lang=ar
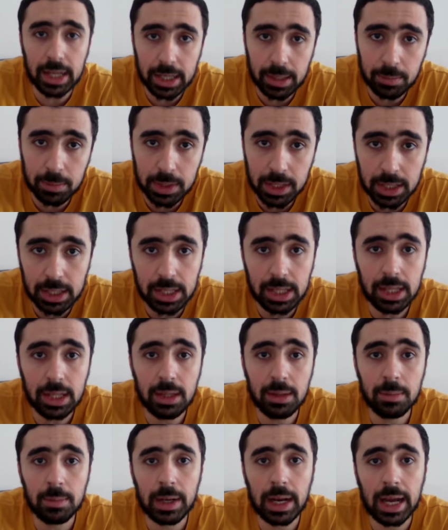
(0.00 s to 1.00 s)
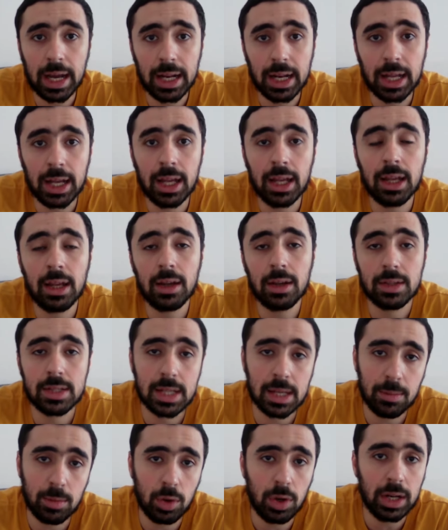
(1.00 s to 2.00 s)
نبتدي بالحلقه
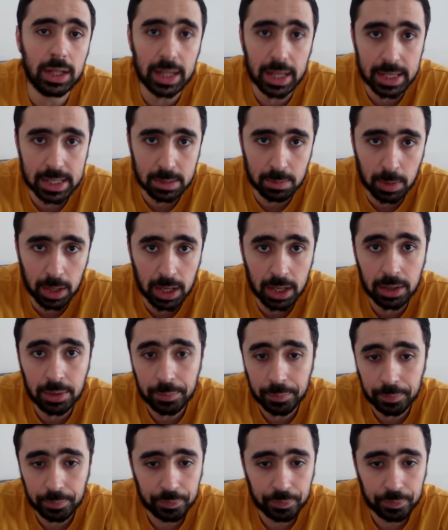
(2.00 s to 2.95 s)
زي ما قلنا ده اسمها